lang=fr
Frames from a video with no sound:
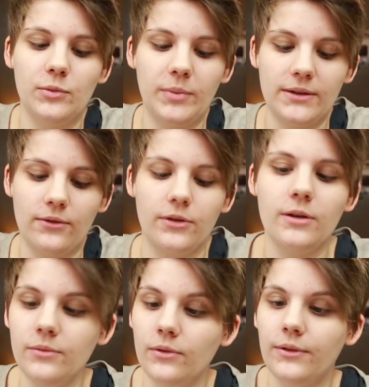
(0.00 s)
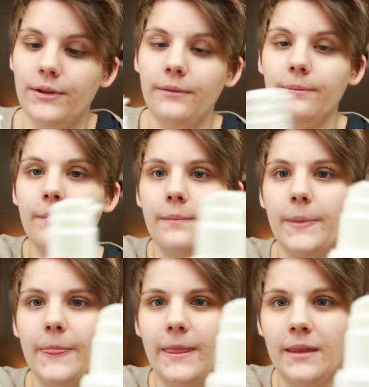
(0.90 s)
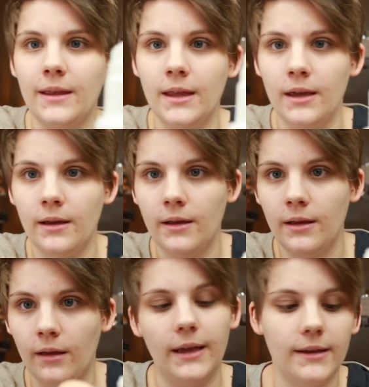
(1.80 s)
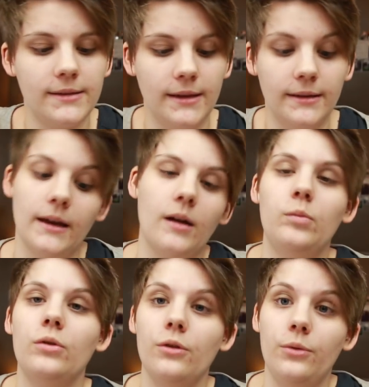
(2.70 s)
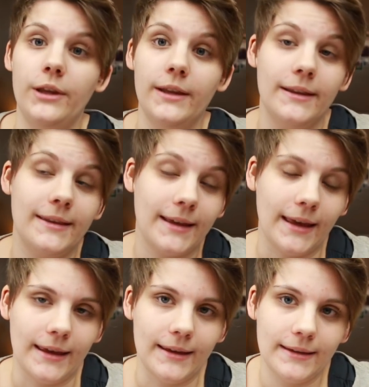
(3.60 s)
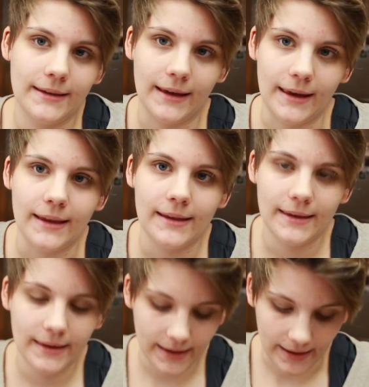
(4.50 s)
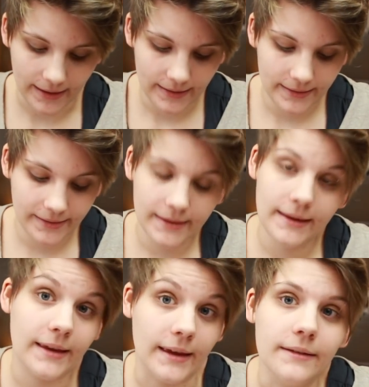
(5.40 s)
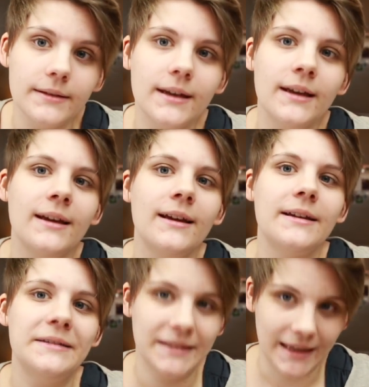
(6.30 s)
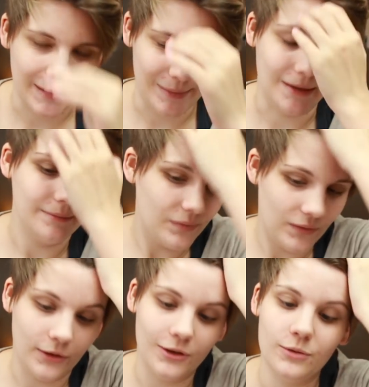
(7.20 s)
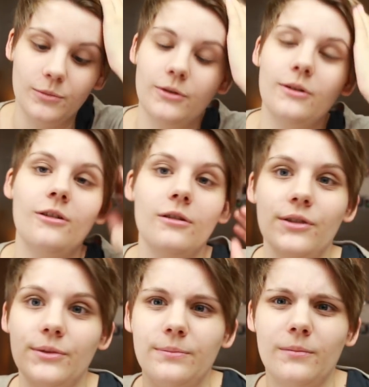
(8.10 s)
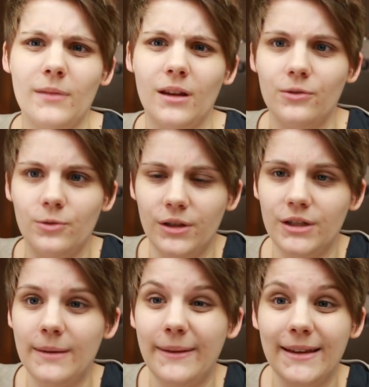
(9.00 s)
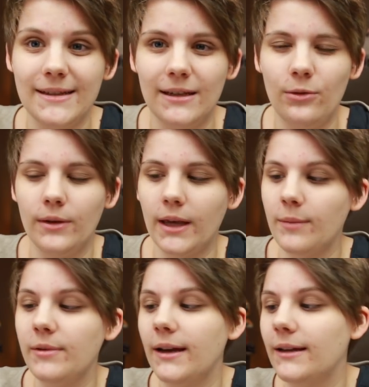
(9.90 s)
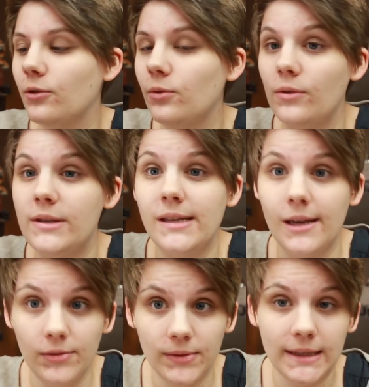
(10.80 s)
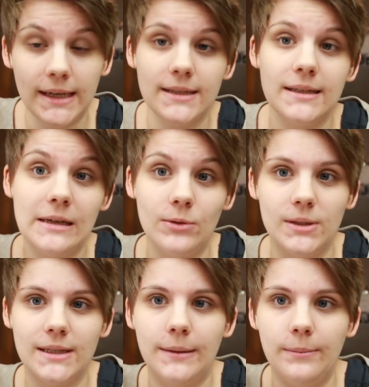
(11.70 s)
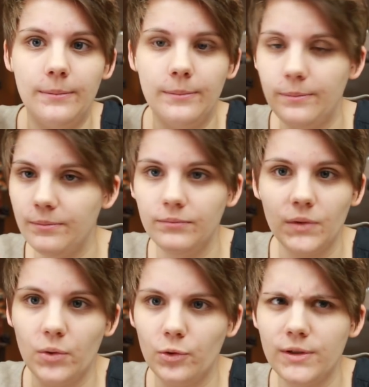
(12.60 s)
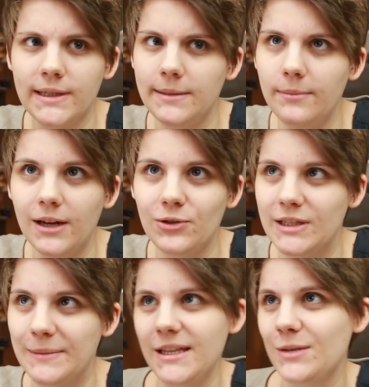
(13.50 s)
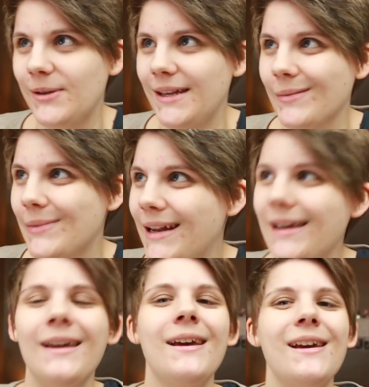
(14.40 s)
se présente comme ceci. Et c'est un produit très très très très très bien. Franchement, euh, je n'ai jamais testé une crème hydratante aussi efficace et aussi, aussi belle, je ne sais pas si je peux dire belle,